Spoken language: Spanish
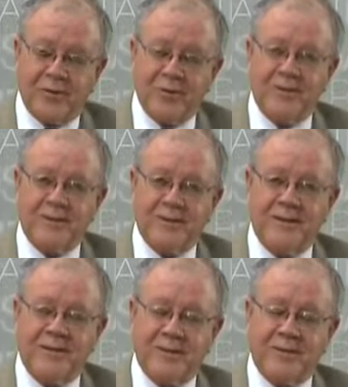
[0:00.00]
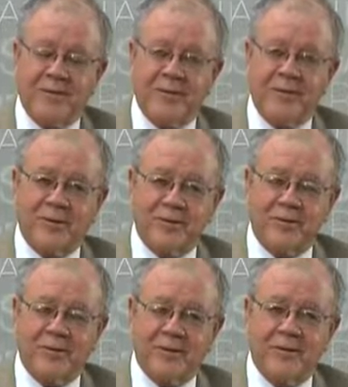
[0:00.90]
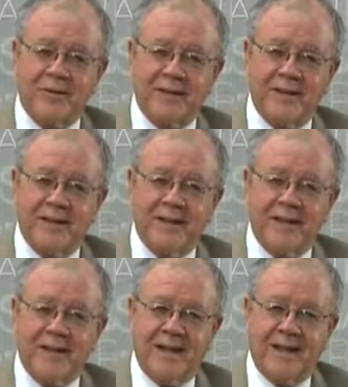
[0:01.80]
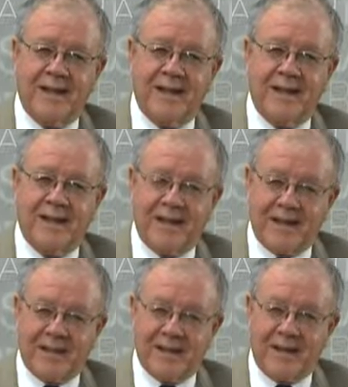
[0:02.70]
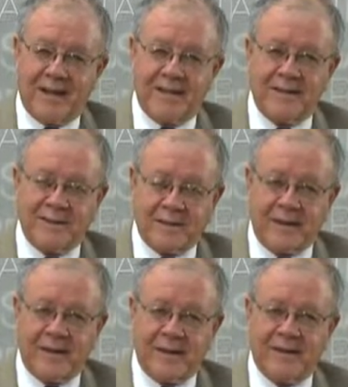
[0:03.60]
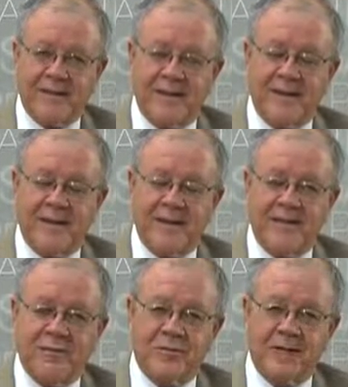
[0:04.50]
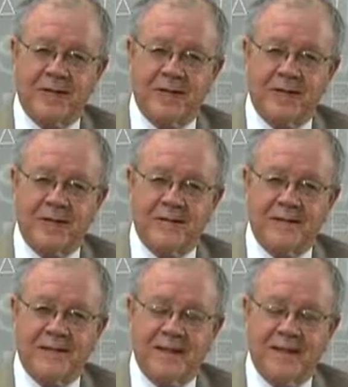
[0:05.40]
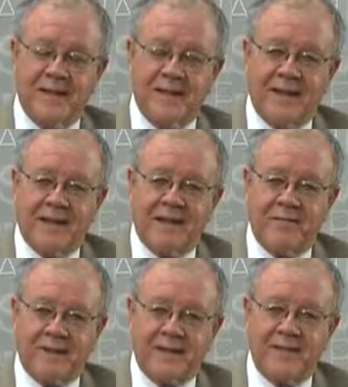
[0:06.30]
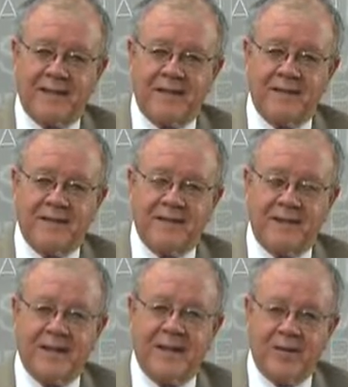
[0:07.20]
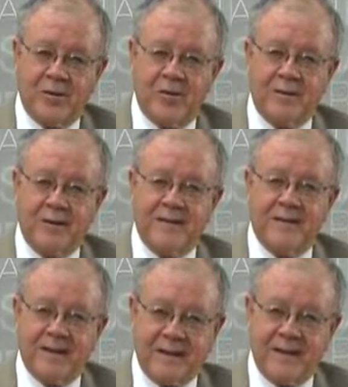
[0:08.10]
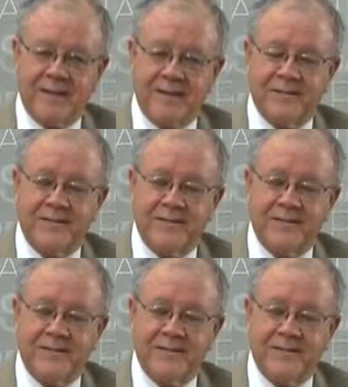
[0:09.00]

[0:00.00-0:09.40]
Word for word: gusto de tener con nosotros a Ricardo Velázquez Parker. Él es una de las caras frescas y sangre joven de arena.